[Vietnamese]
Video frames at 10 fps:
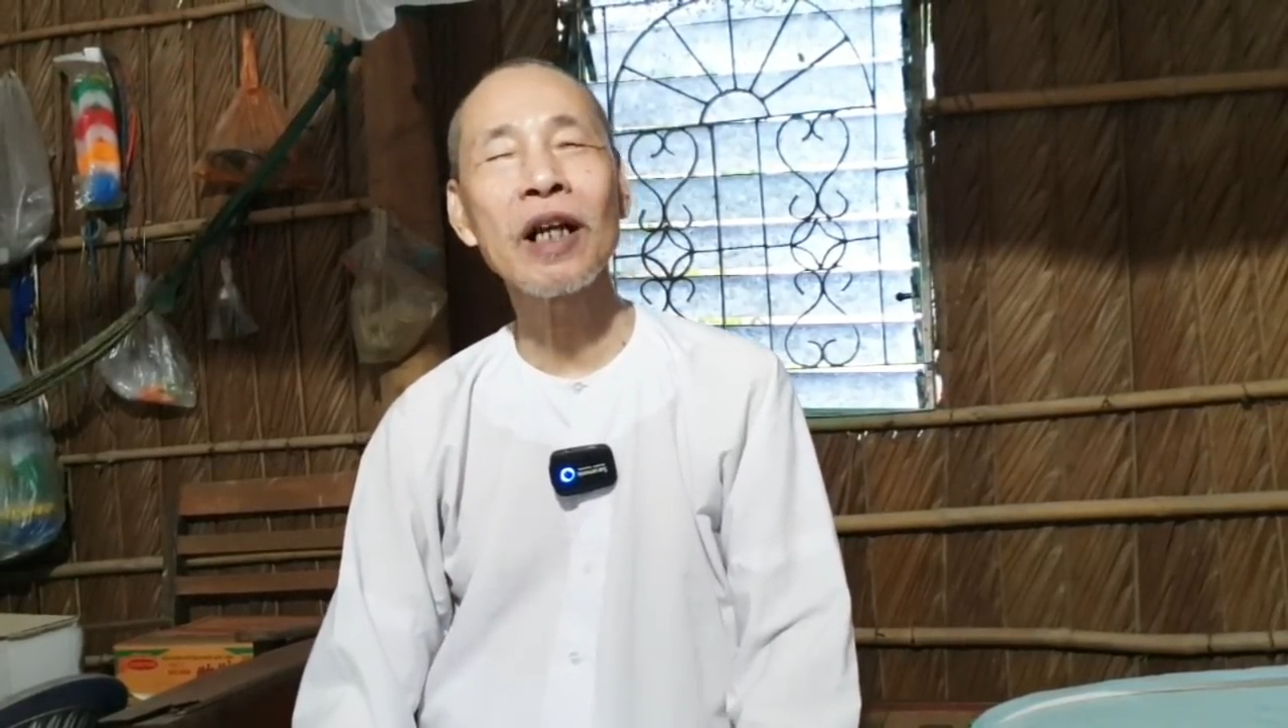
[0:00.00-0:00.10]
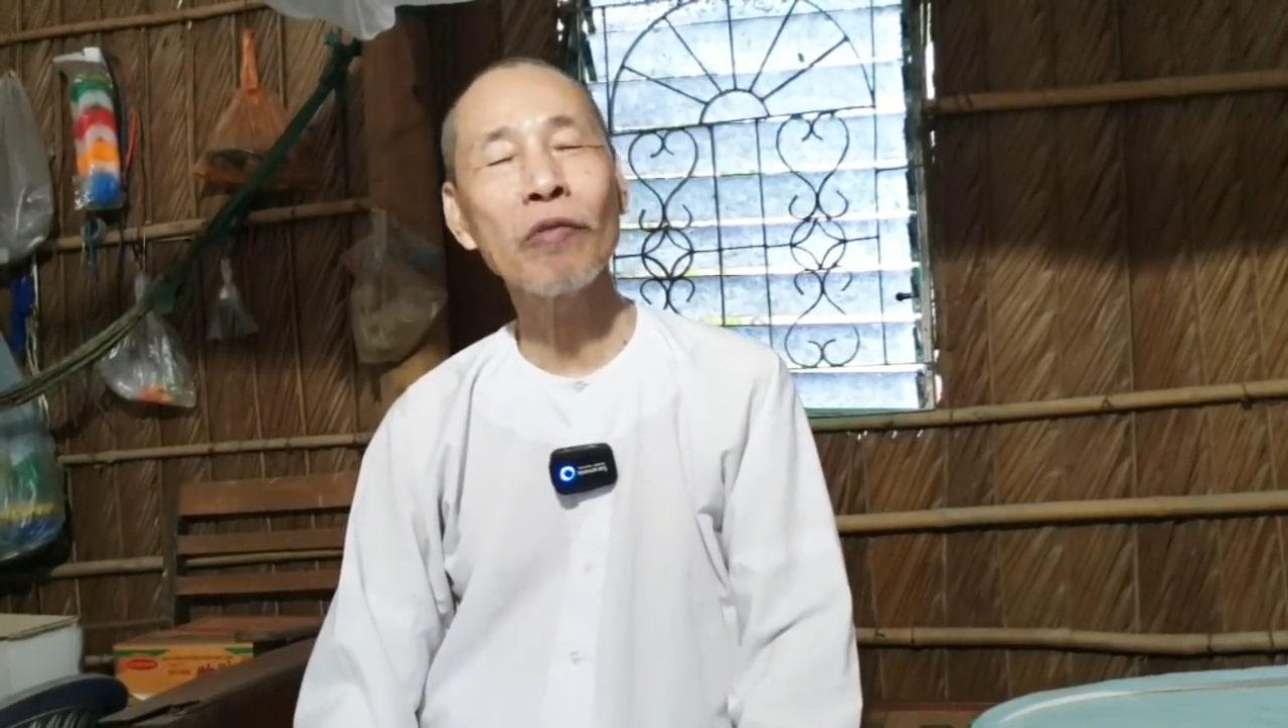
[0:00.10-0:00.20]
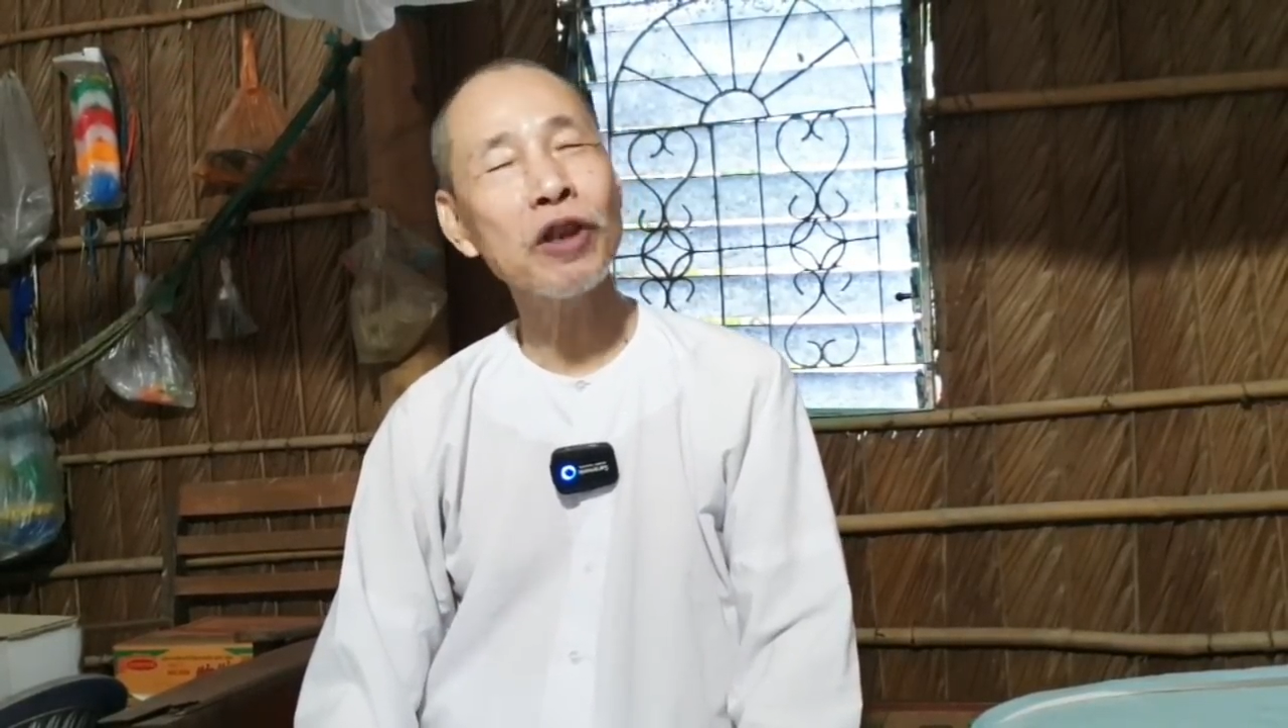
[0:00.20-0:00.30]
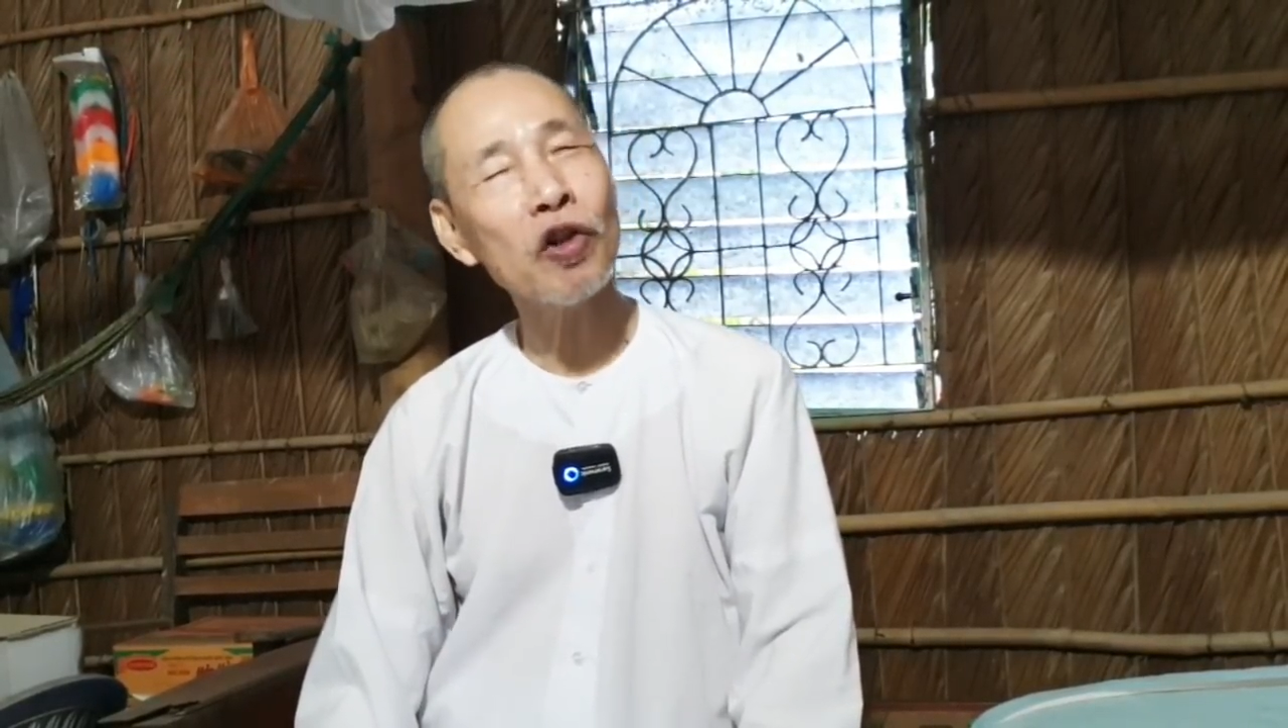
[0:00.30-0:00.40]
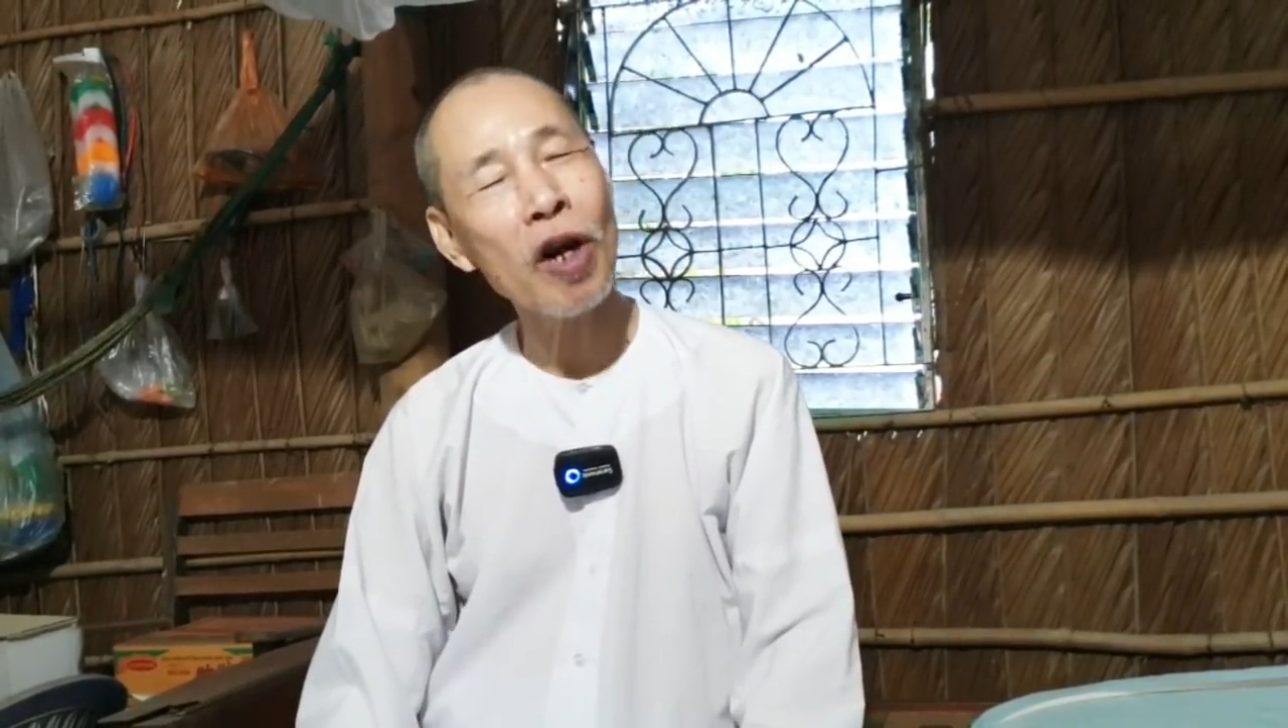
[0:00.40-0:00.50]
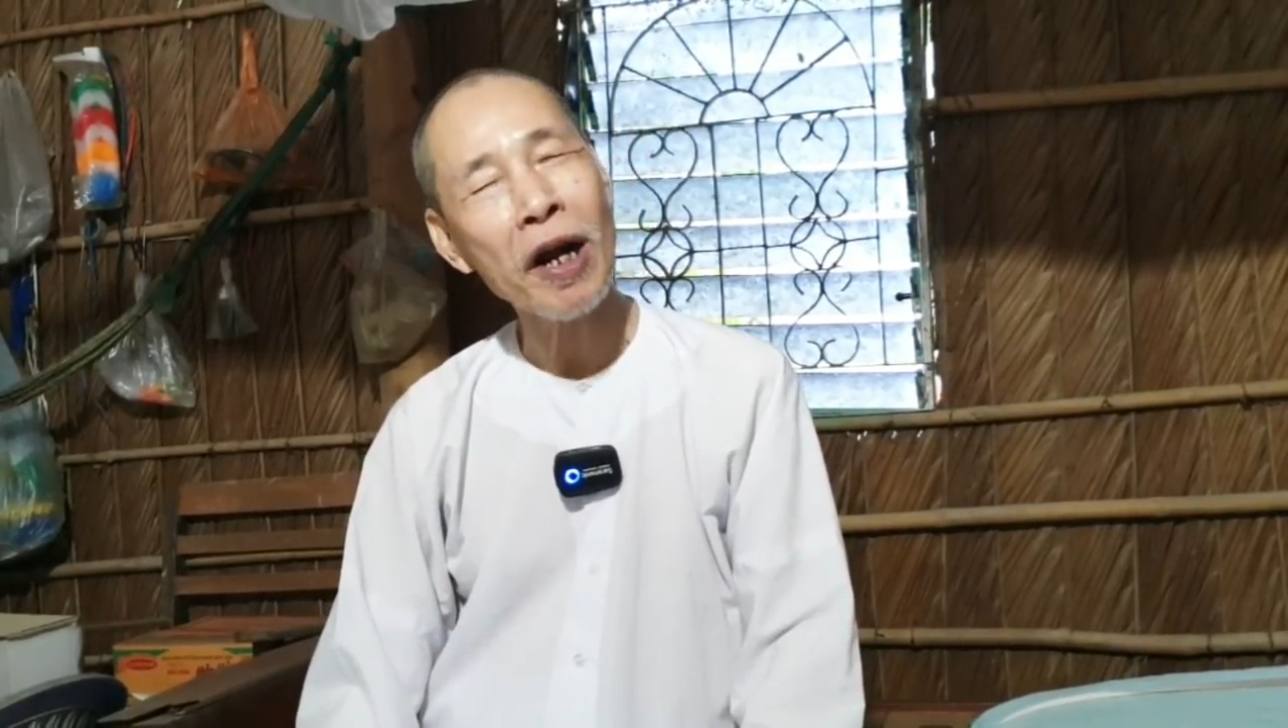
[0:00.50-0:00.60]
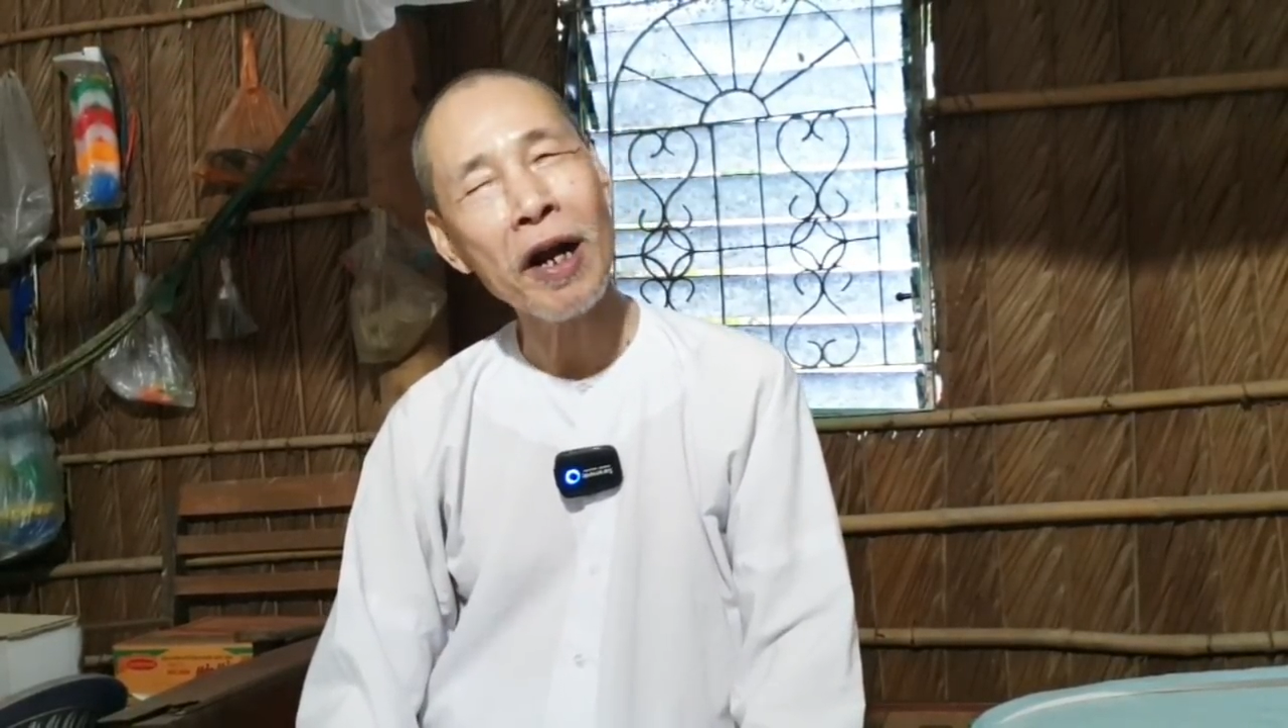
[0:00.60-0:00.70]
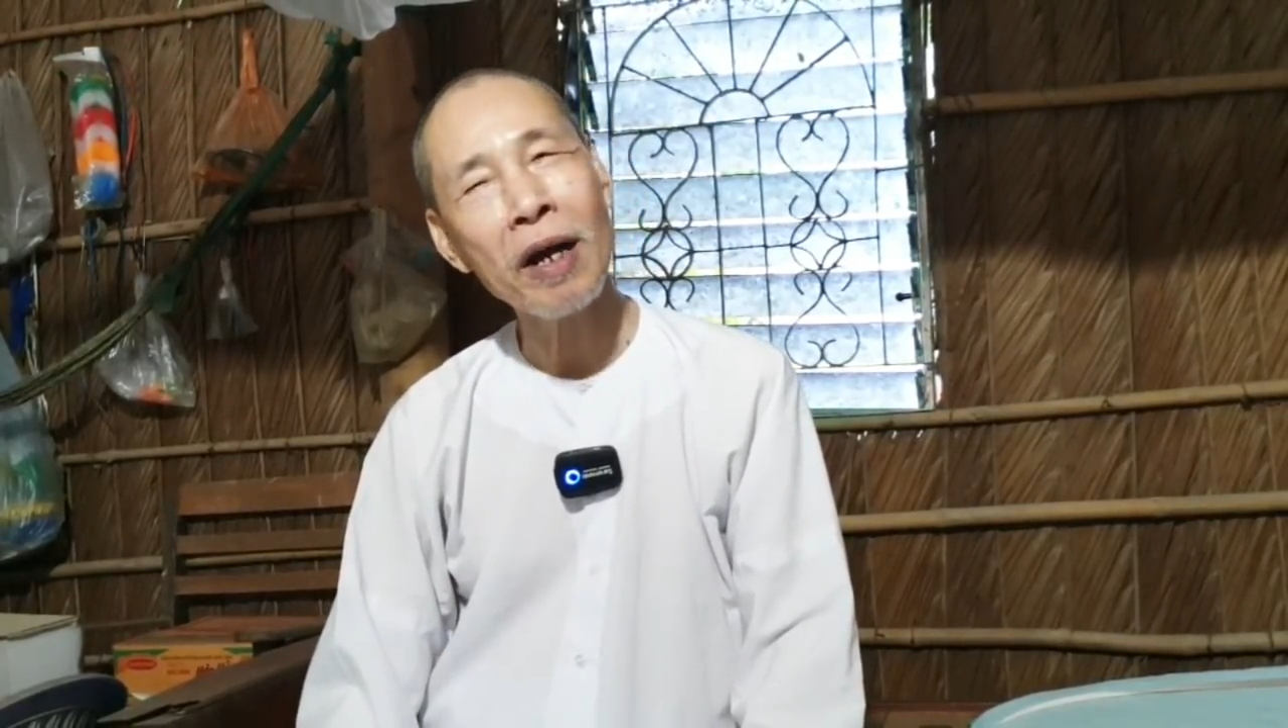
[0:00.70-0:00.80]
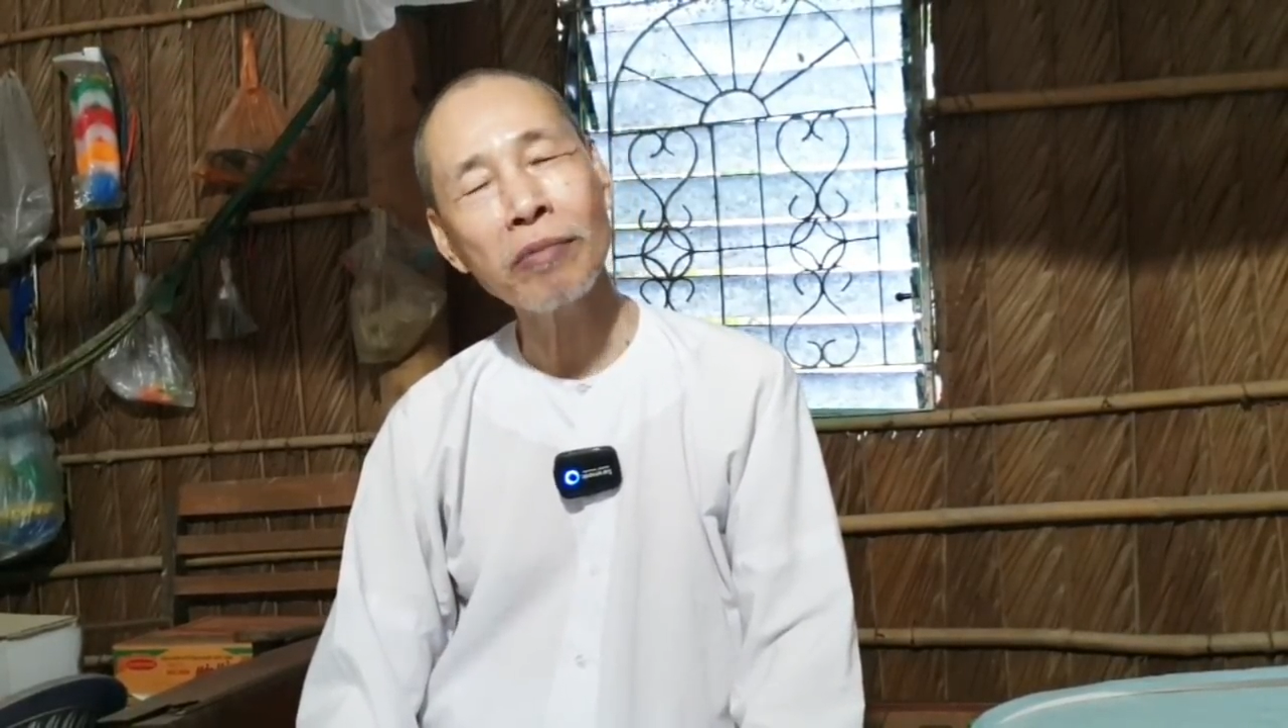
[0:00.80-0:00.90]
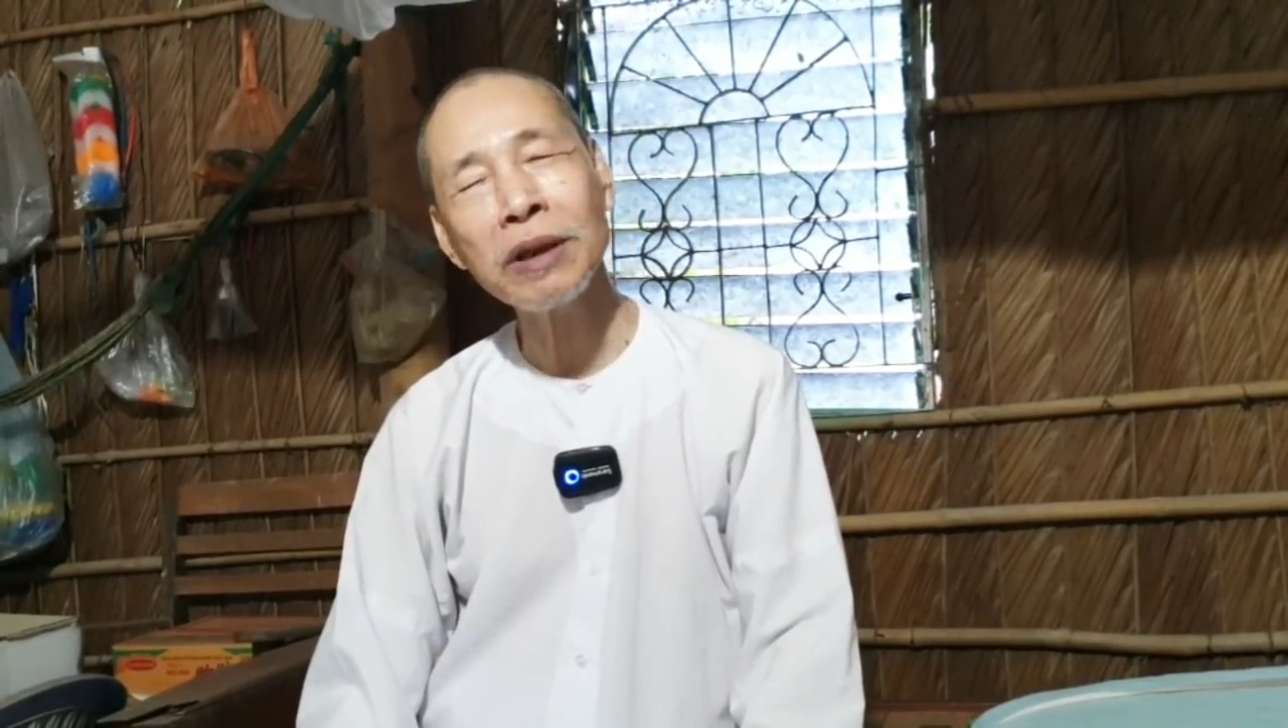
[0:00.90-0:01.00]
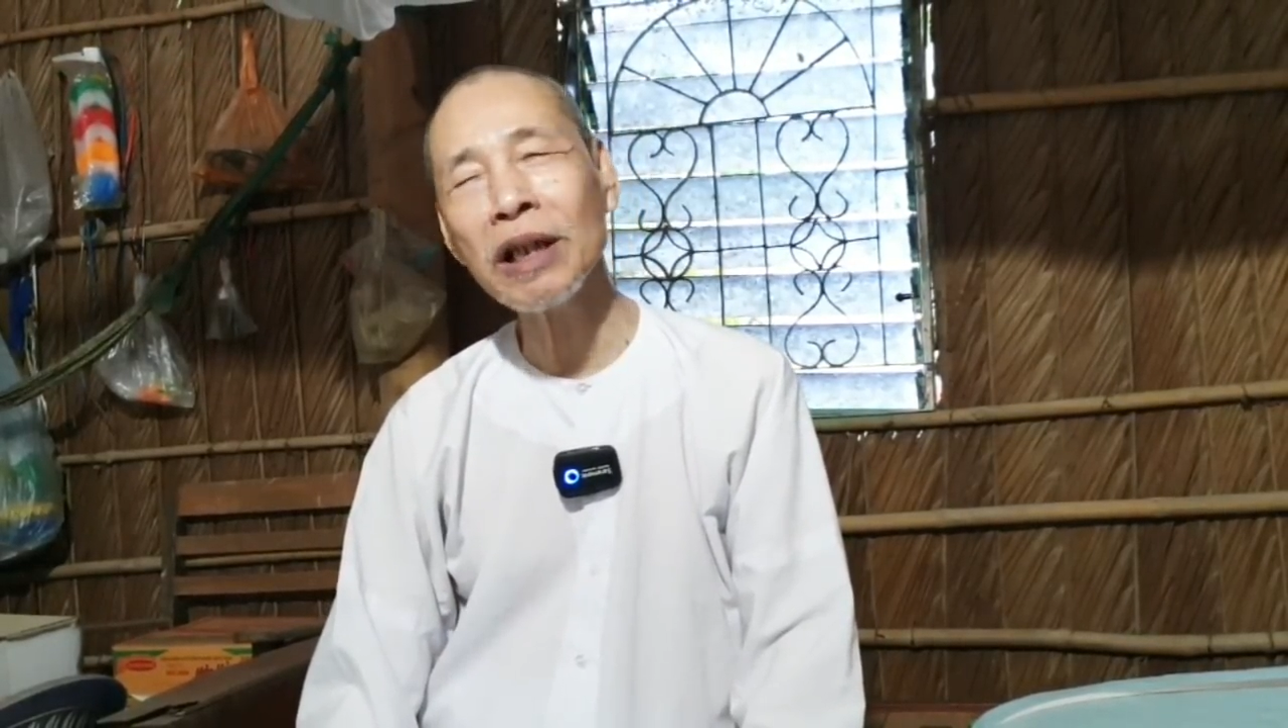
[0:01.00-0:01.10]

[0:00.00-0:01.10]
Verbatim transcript: không chế độ ra không có